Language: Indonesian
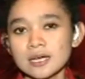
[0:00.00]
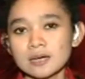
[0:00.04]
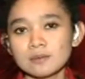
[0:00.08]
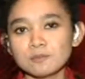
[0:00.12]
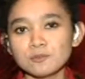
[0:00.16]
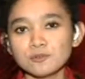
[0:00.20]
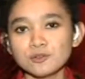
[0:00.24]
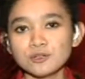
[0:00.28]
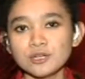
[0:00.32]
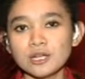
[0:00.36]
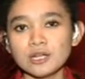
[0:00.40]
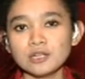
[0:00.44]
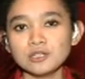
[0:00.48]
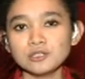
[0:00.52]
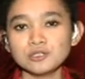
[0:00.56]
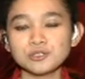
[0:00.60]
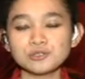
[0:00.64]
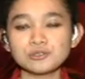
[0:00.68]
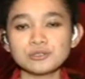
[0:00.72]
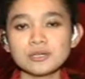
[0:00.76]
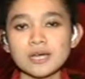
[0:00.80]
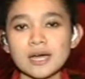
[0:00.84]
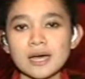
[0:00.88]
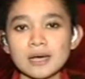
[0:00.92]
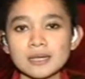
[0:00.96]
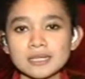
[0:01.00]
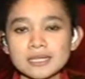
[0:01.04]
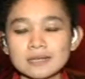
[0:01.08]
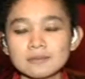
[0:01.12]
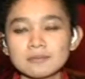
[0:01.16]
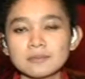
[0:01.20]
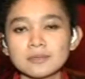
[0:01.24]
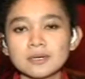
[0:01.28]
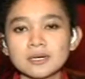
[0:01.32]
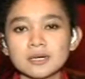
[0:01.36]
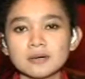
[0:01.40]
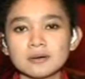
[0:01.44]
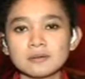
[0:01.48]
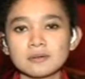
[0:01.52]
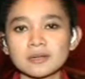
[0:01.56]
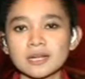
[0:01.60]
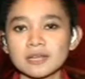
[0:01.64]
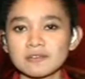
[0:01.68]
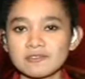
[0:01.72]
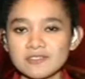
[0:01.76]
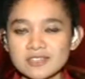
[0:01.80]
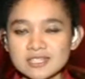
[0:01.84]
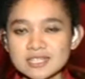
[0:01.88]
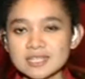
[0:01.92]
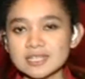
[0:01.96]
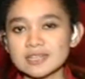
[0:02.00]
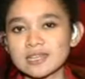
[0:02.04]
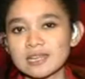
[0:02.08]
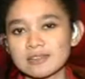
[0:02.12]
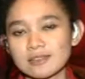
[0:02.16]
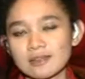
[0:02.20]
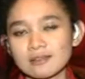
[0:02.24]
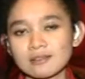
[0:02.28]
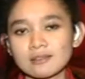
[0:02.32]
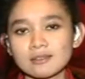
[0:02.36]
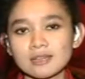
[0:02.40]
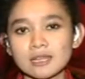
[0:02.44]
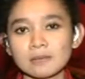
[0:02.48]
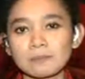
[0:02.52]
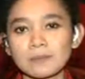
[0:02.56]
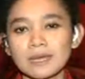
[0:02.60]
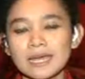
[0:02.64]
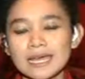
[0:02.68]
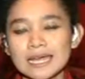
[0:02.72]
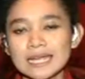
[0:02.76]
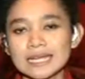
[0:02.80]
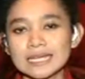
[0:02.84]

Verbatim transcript: kemudian juga merevisi tata tertib.